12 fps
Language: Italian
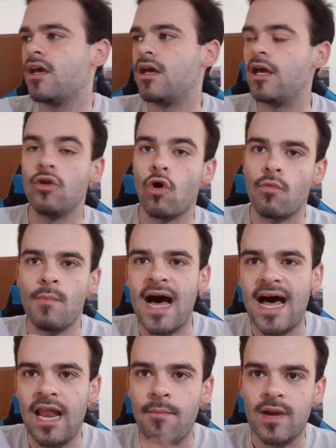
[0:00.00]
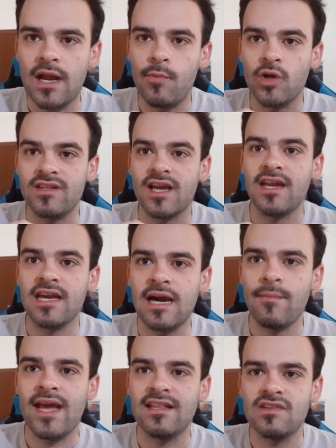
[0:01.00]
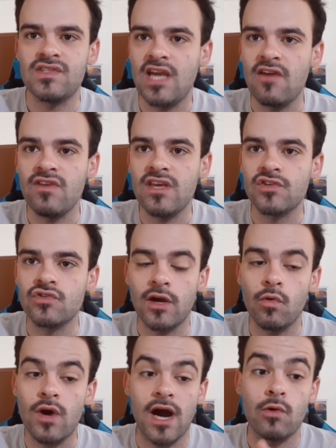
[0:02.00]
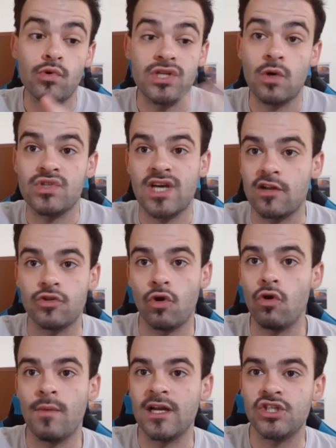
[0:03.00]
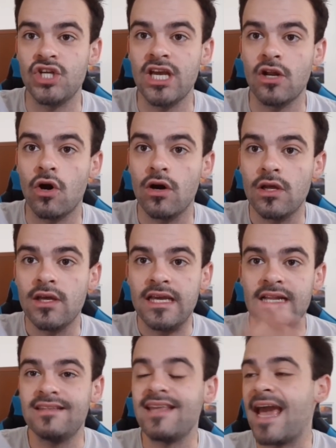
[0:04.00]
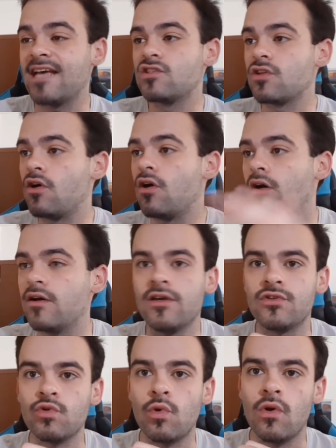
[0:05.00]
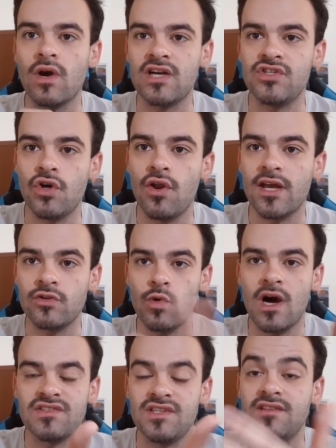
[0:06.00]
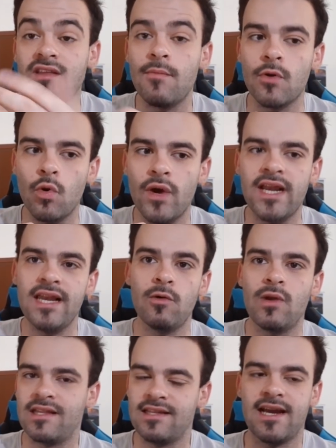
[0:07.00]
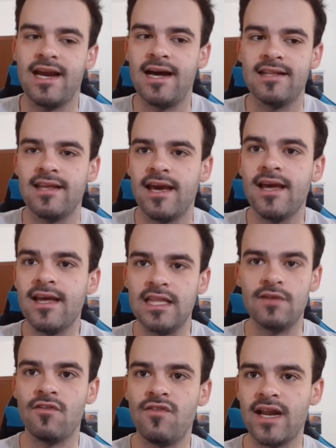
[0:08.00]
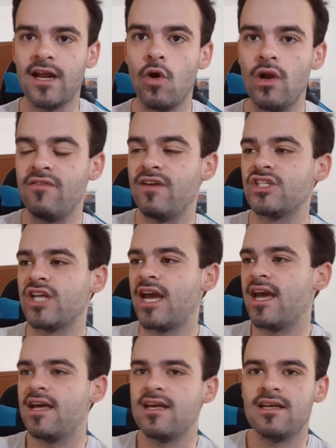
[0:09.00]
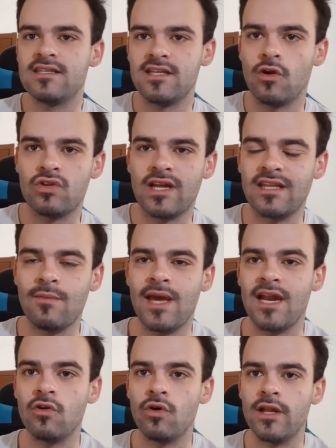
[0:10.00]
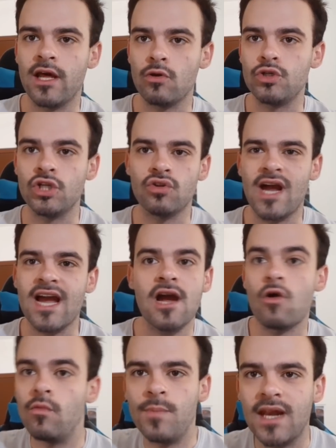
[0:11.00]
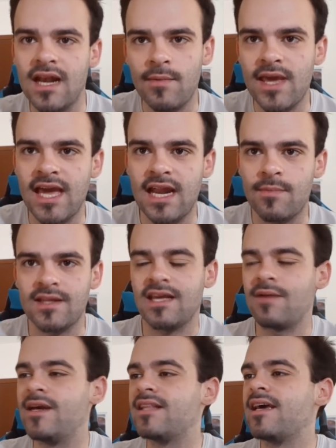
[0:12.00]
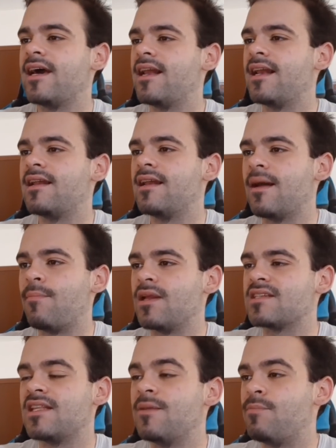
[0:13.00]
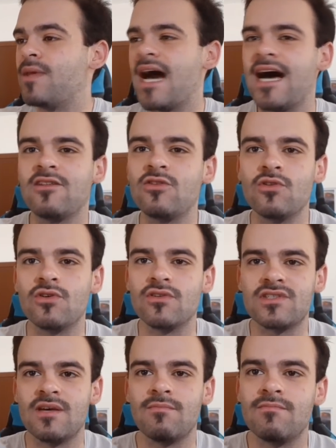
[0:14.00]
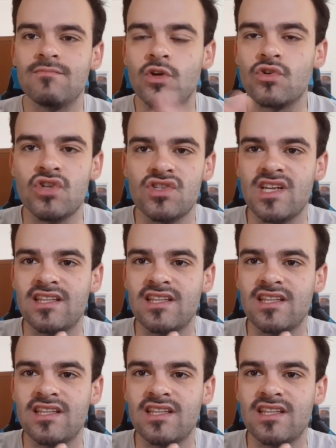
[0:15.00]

eh, normale, perché poi tecnicamente si è visto che Lukaku sa usare solo il mancino. Il destro, eh, su quell'occasione, su Assi di De Bruyne, lì un attaccante deve fare gol, invece se notate bene non è riuscito neanche a colpirla bene, praticamente l'ha presa di piatto, se, non so se ha